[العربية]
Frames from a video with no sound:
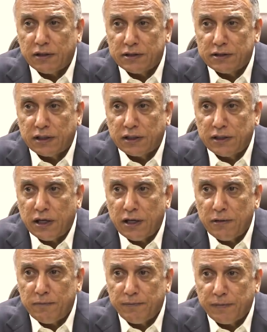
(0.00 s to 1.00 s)

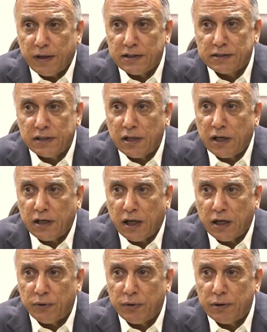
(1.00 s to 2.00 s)
استخدام السلاح
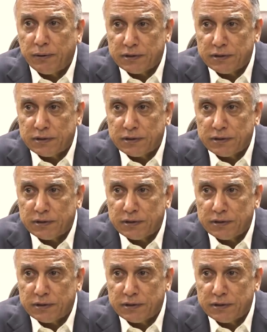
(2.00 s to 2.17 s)
الحيواني